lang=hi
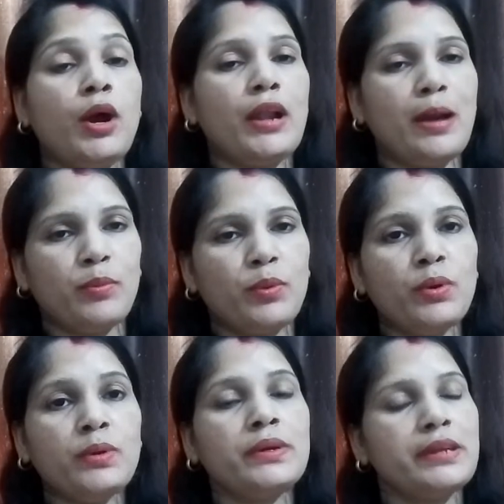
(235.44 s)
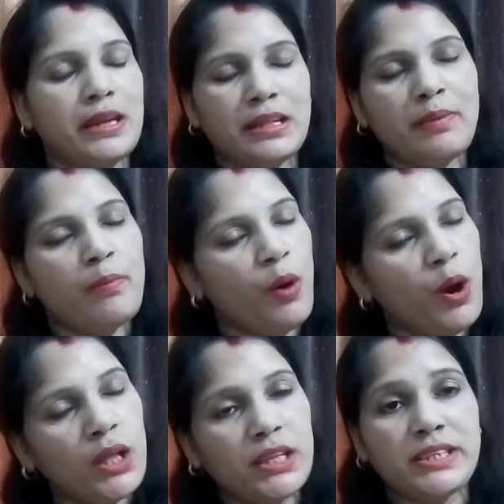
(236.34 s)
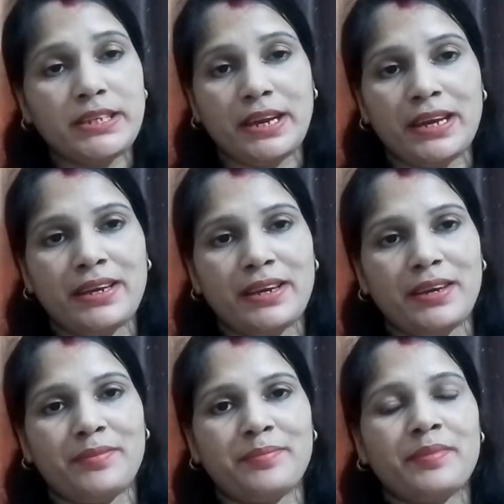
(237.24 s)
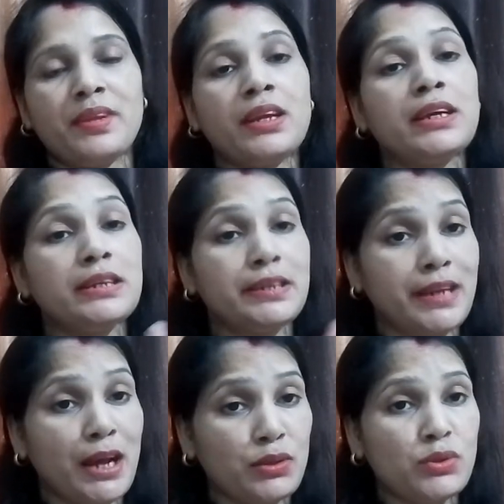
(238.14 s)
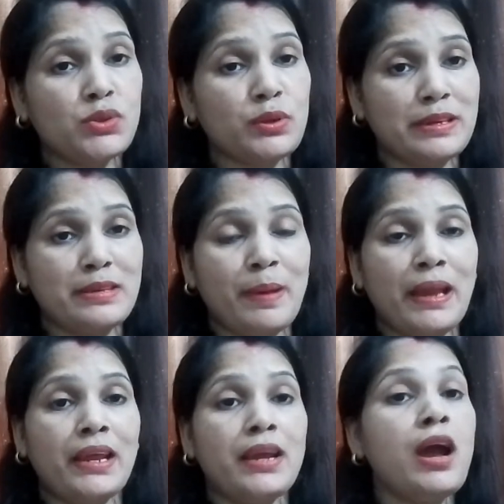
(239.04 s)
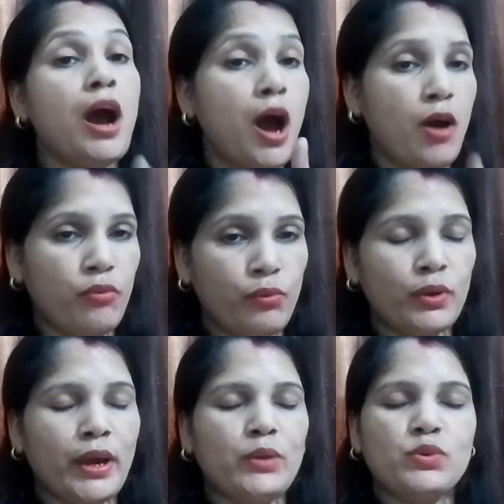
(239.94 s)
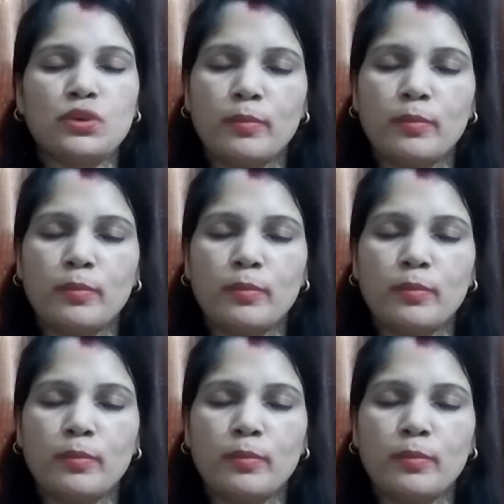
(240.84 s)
और आपको नींद भी बहुत अच्छी आएगी रात को सोने से पहले आप फ़ोन का यूज़ तो